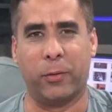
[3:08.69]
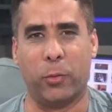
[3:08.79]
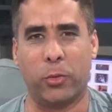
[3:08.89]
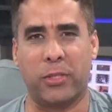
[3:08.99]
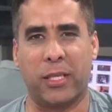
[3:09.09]

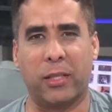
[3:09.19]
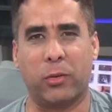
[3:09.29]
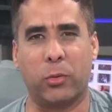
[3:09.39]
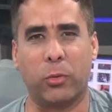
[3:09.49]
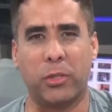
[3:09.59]
no
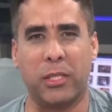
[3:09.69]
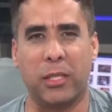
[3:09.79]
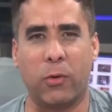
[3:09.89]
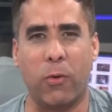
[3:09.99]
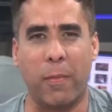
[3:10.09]
Centro
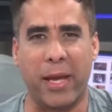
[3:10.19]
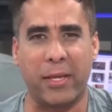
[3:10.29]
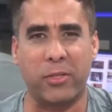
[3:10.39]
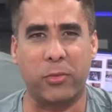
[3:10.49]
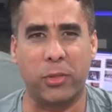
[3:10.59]
de
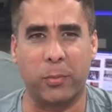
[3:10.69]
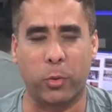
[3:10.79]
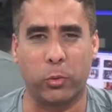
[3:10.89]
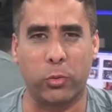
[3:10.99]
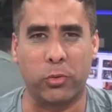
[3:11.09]
Comércio de
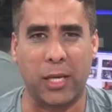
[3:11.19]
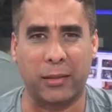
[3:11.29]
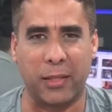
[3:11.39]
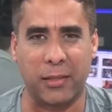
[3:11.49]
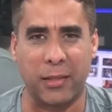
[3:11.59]
Produtos
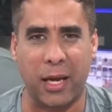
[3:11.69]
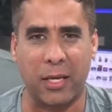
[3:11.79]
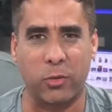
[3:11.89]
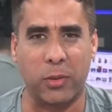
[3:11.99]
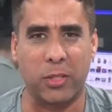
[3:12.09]

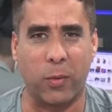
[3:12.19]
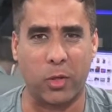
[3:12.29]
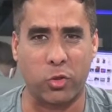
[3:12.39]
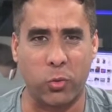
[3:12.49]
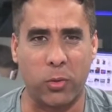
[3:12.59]
Artesanais, o antigo
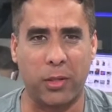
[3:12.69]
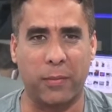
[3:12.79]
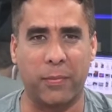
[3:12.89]
açougue,